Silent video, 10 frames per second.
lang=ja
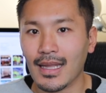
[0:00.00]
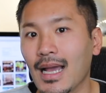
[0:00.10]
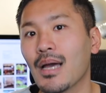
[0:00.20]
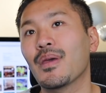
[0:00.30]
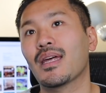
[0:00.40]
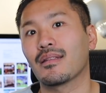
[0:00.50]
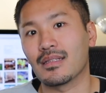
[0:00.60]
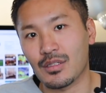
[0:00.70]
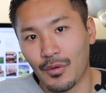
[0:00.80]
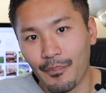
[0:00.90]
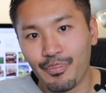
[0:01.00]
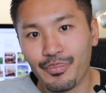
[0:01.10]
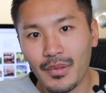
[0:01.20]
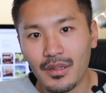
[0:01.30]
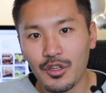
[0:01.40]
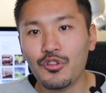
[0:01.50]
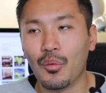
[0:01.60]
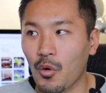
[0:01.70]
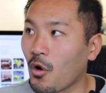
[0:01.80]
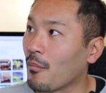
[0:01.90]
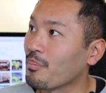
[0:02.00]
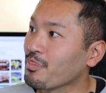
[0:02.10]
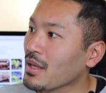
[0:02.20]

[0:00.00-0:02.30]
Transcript: 高めなんですよ。っていうのも、